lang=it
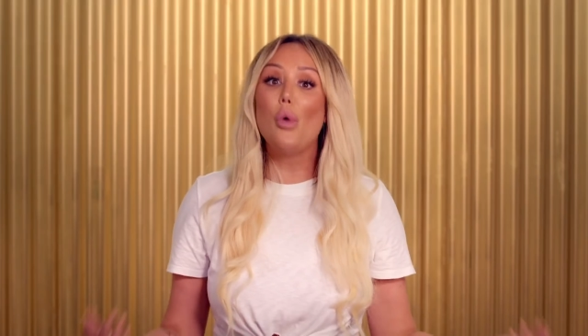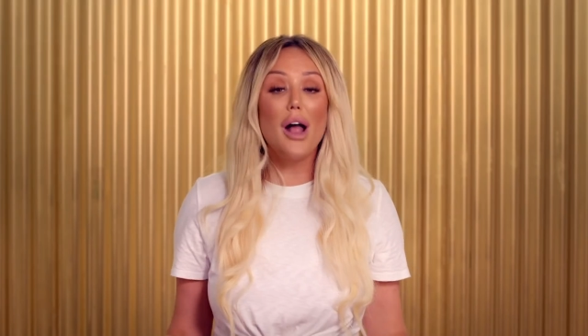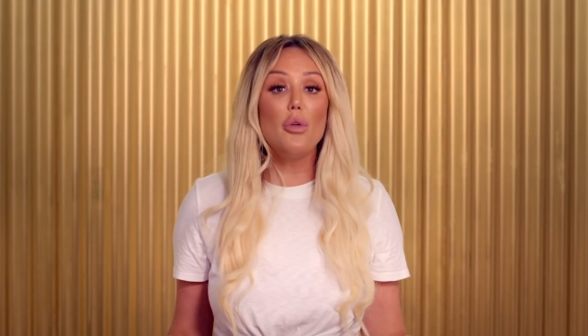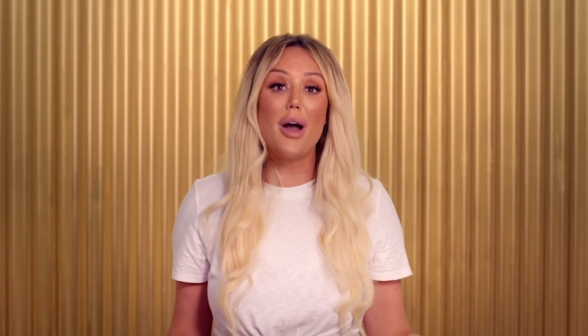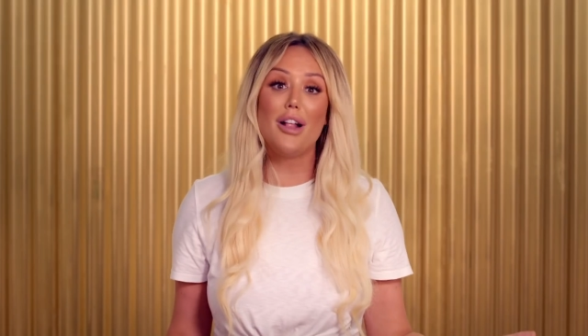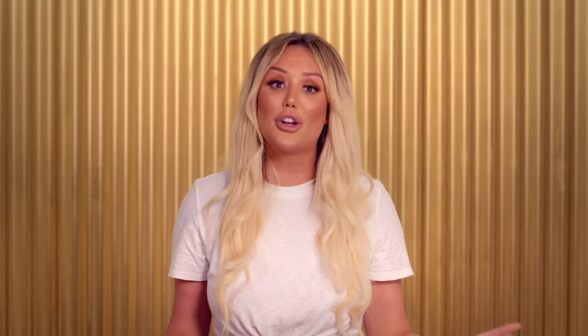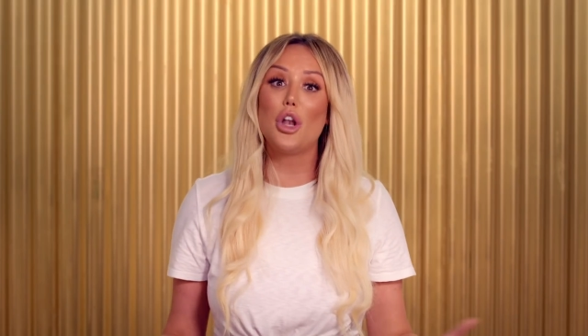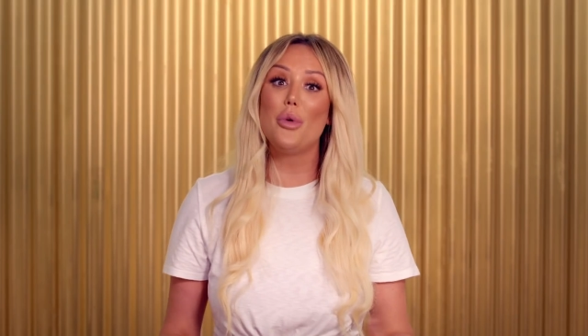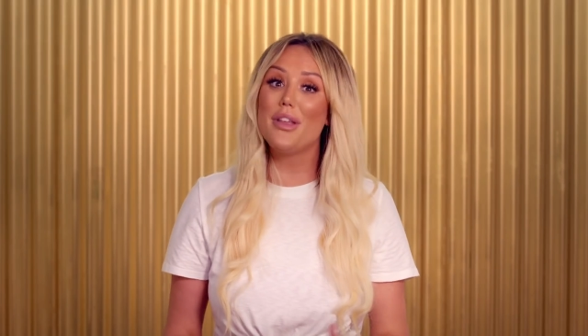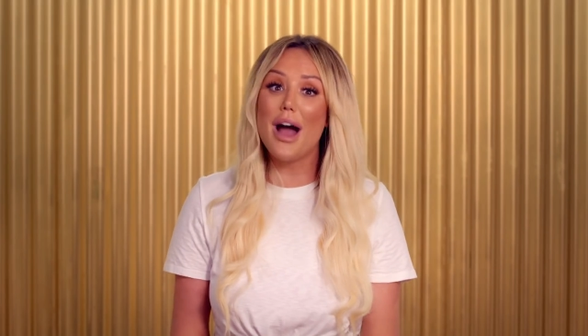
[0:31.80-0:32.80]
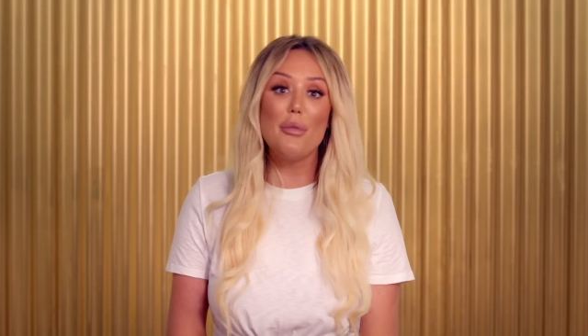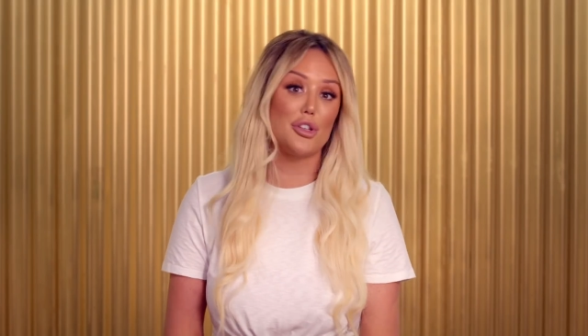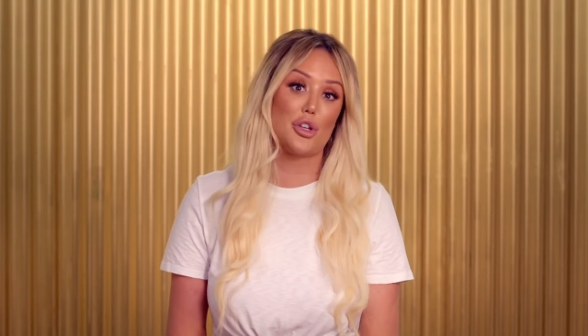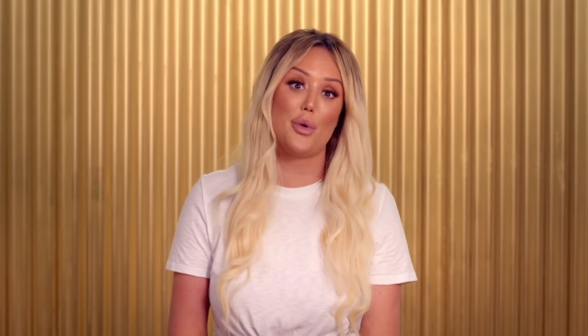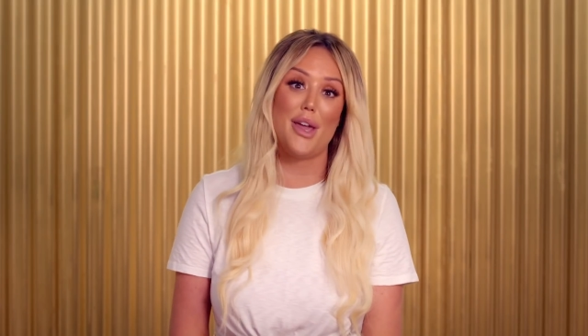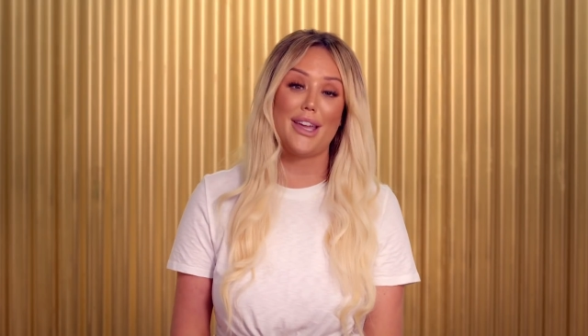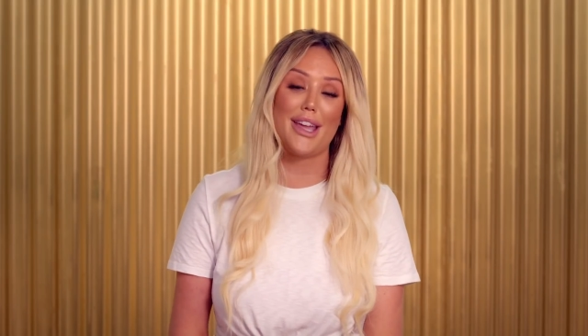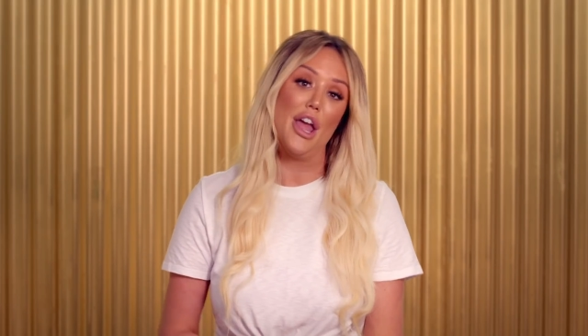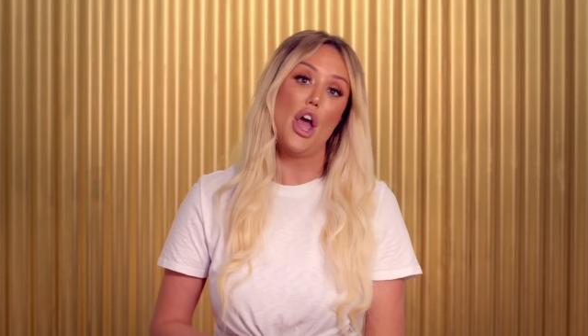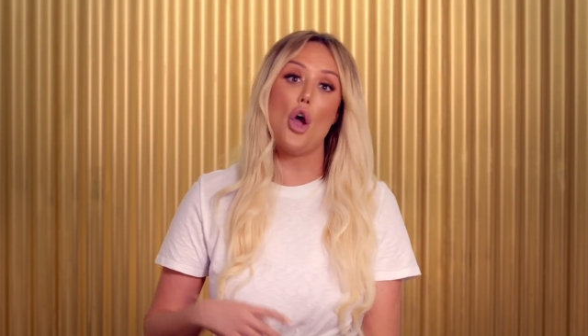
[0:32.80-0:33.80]
oh wow, Chloe, ci hai messo un
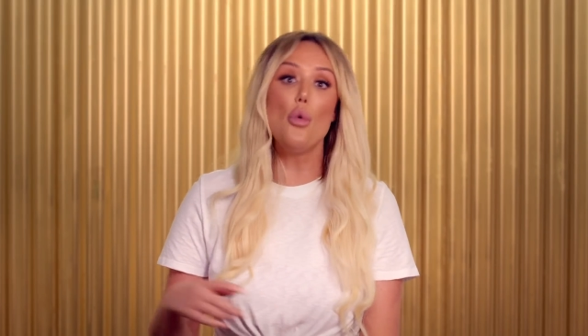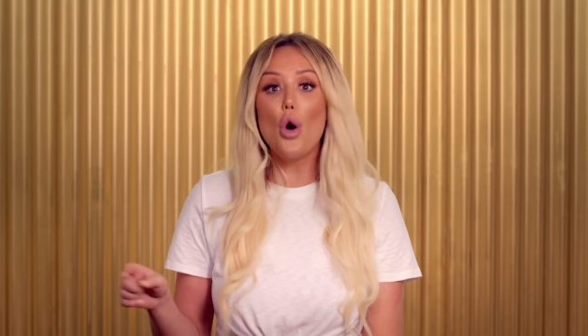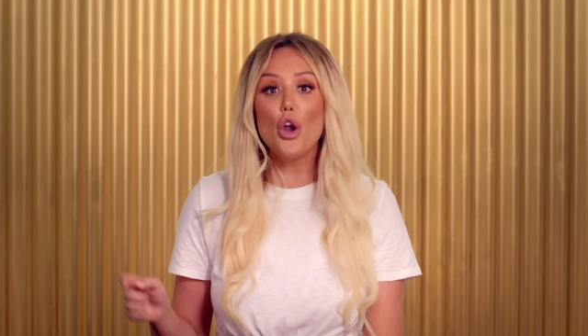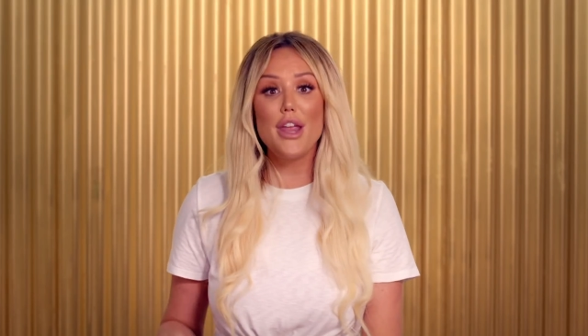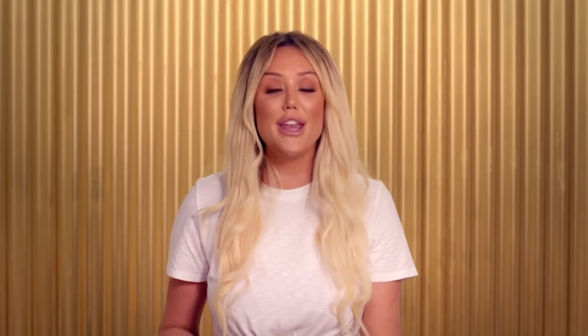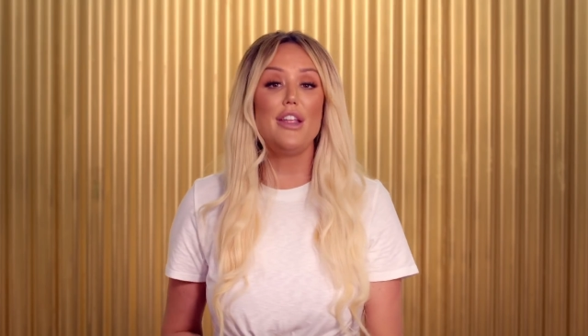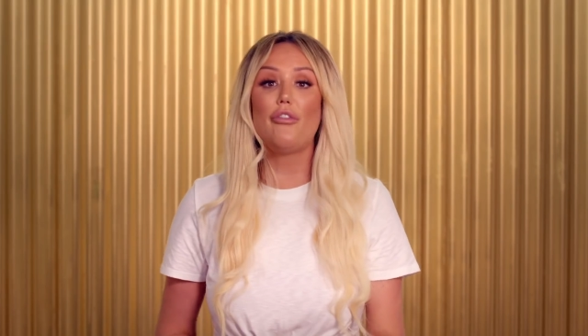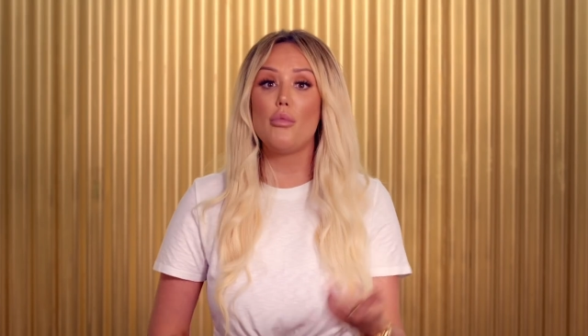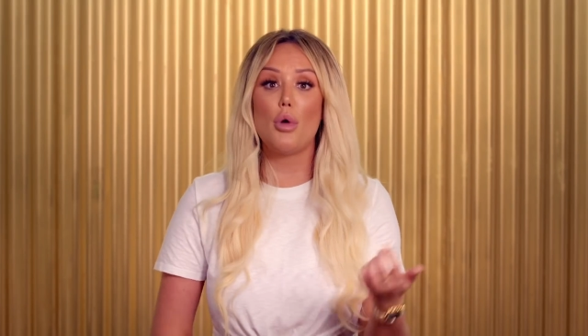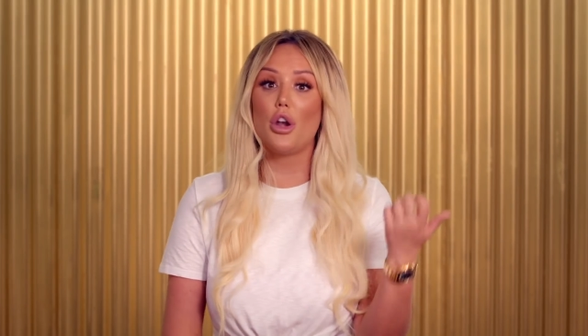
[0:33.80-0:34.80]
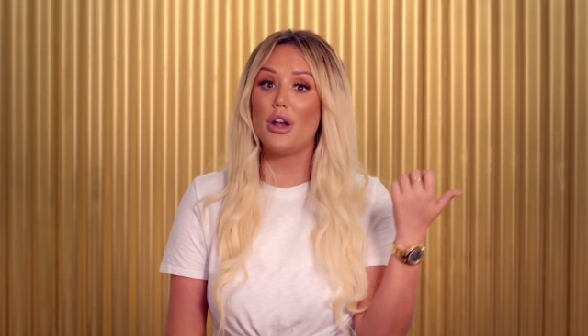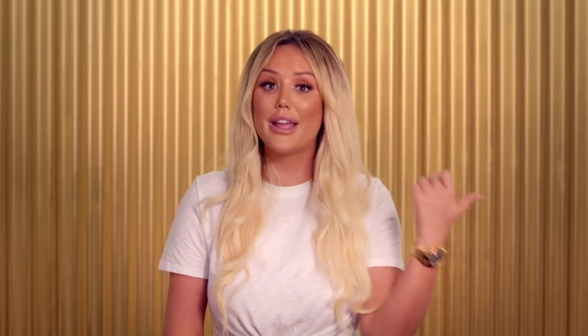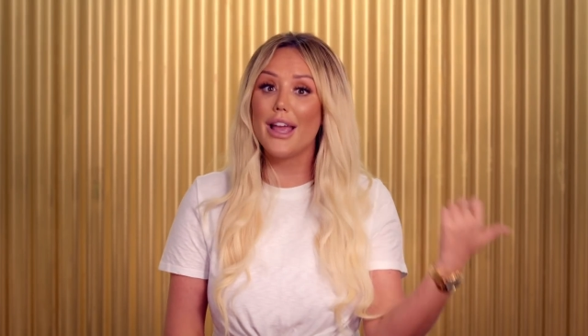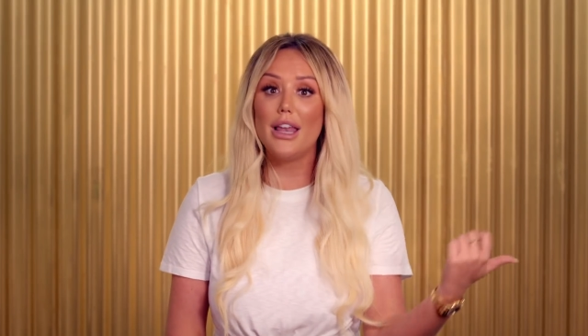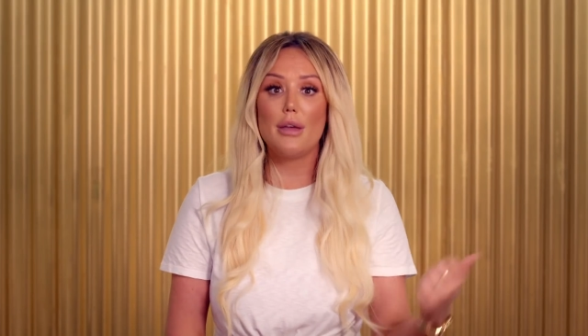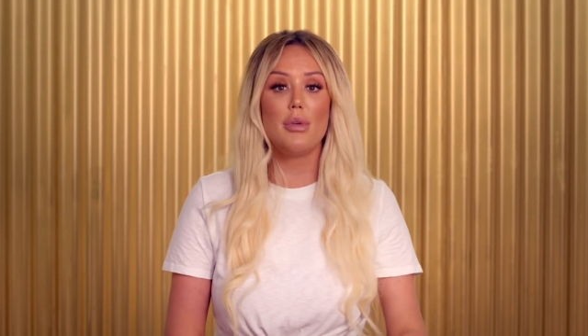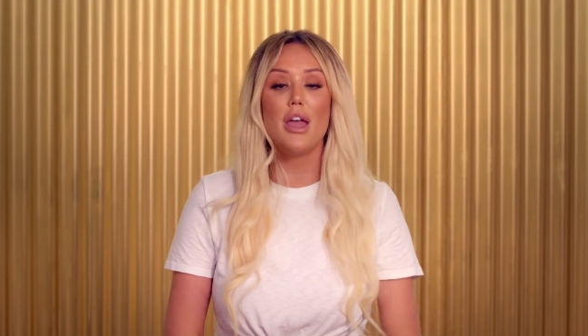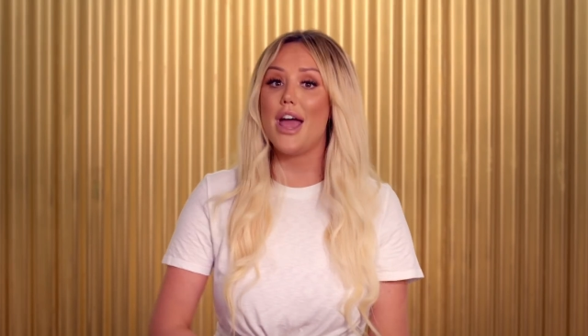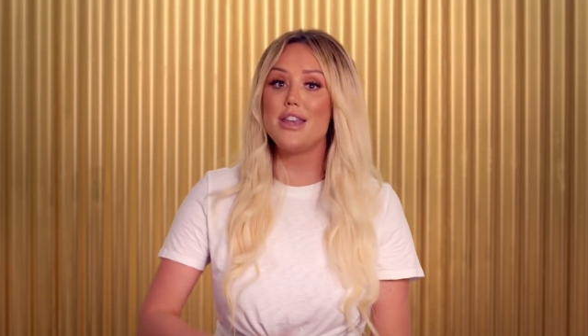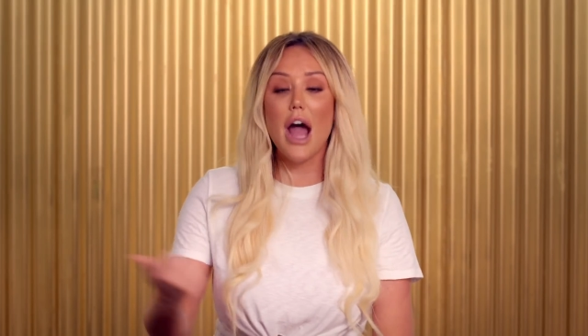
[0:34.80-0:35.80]
attimo. Sei passata dal volerlo
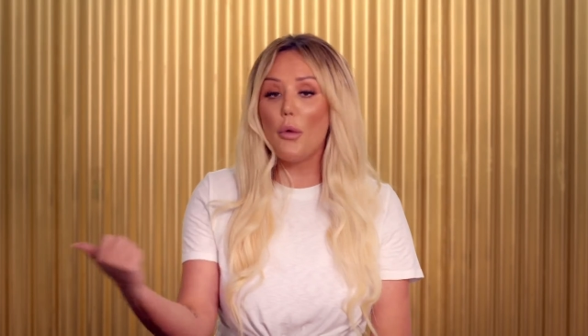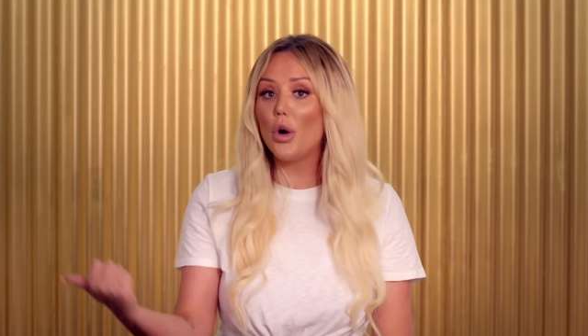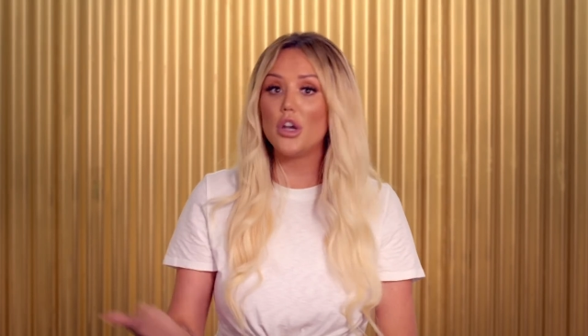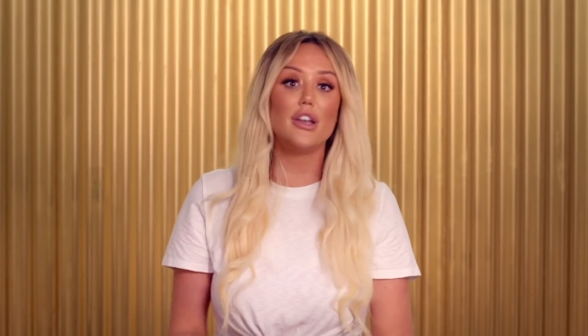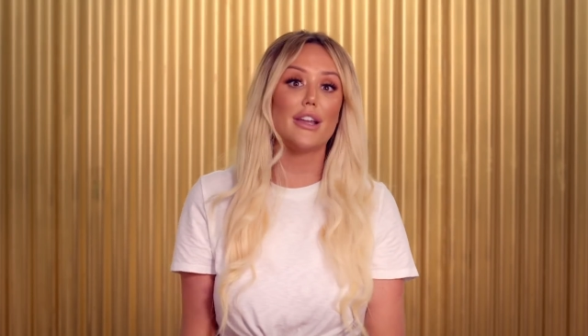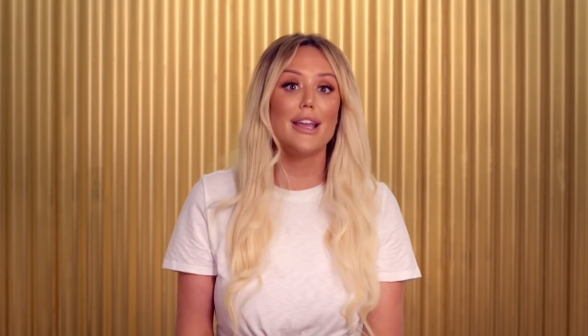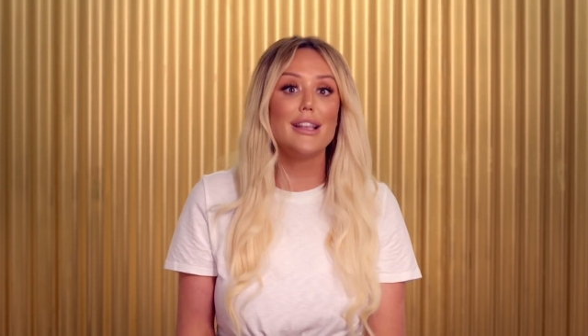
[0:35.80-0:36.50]
uccidere al volerlo